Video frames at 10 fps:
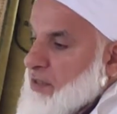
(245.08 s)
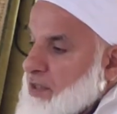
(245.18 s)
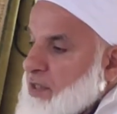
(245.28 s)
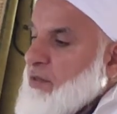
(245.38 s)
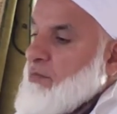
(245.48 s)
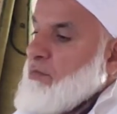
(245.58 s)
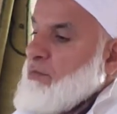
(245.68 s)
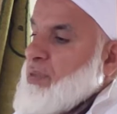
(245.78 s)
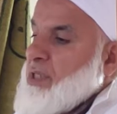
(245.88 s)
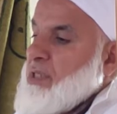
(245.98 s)

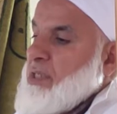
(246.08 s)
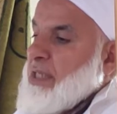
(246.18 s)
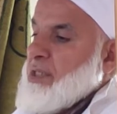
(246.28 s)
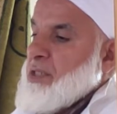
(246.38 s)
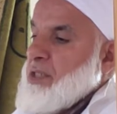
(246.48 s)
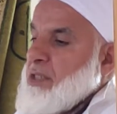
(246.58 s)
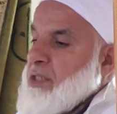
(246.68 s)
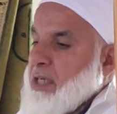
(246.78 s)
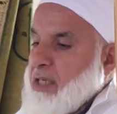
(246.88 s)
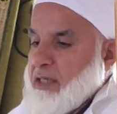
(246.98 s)
kim bir
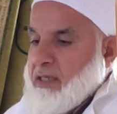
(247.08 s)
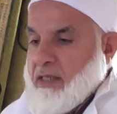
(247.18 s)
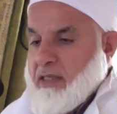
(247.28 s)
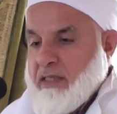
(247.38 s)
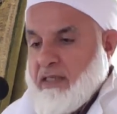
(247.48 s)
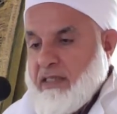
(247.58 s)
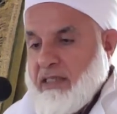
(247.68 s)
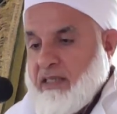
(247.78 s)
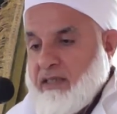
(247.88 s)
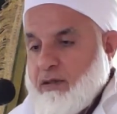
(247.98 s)
yaşlıya
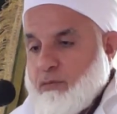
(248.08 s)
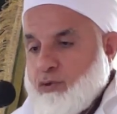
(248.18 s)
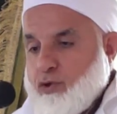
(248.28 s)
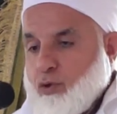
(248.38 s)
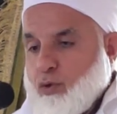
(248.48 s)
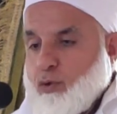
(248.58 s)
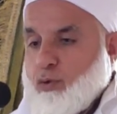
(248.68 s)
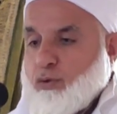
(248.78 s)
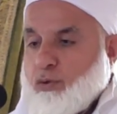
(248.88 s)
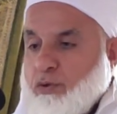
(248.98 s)
yardımcı
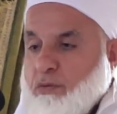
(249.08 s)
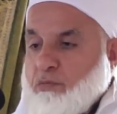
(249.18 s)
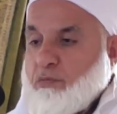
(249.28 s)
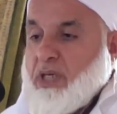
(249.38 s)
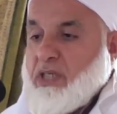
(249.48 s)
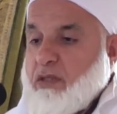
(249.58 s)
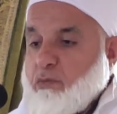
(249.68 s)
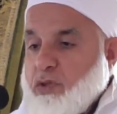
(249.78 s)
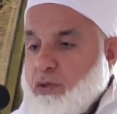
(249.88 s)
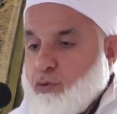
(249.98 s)
olur,
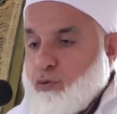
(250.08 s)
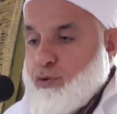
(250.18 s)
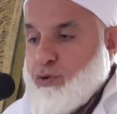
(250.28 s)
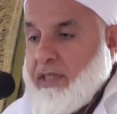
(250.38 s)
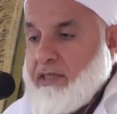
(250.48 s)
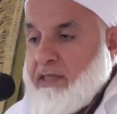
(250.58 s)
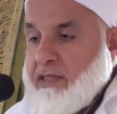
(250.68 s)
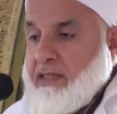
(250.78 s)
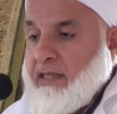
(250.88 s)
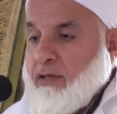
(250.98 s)
bakımını
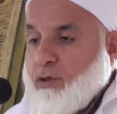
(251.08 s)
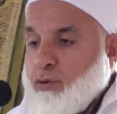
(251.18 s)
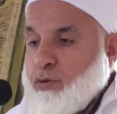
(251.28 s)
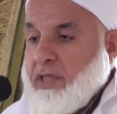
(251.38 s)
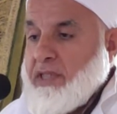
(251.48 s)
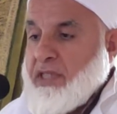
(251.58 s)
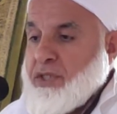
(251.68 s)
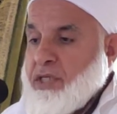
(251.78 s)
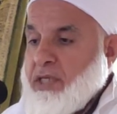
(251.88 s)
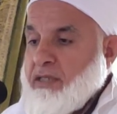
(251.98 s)
üstlenirse o da
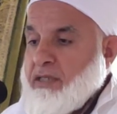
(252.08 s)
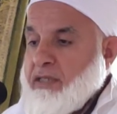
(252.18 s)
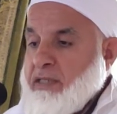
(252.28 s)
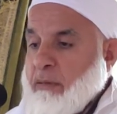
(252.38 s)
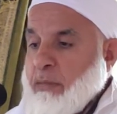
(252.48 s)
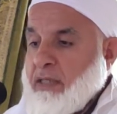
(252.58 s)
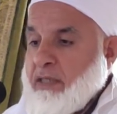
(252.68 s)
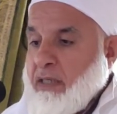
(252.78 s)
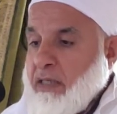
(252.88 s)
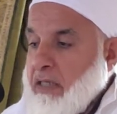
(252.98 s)
yaşlandığı
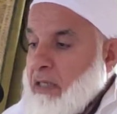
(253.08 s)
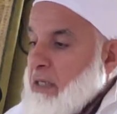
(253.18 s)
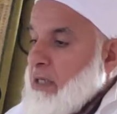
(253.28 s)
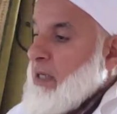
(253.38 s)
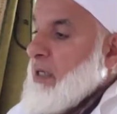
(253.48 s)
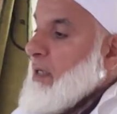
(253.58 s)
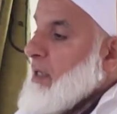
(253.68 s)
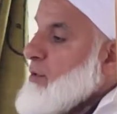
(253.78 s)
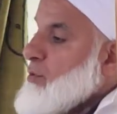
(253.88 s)
zaman Allah